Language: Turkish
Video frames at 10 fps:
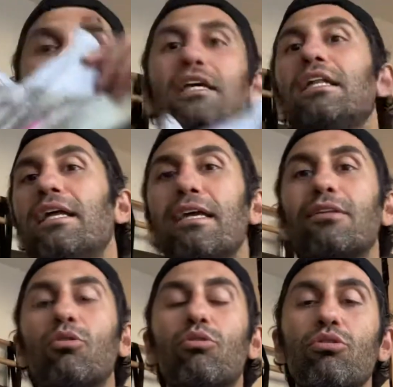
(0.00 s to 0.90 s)

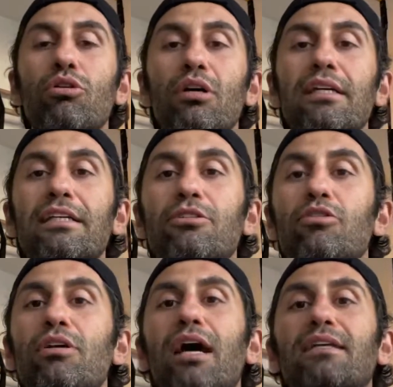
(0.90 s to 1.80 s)
ileriye doğru
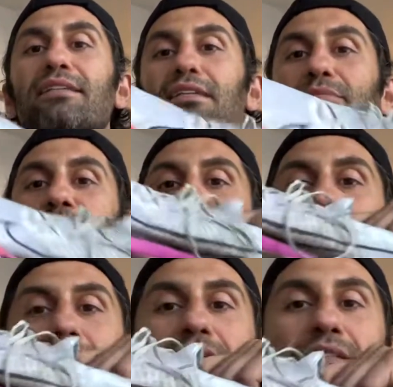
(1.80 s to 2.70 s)
itiyor. Yani siz adımınızı
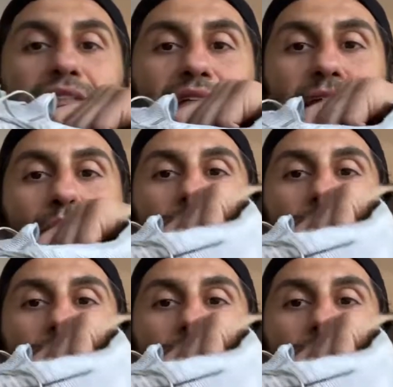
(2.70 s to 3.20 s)
attığınızda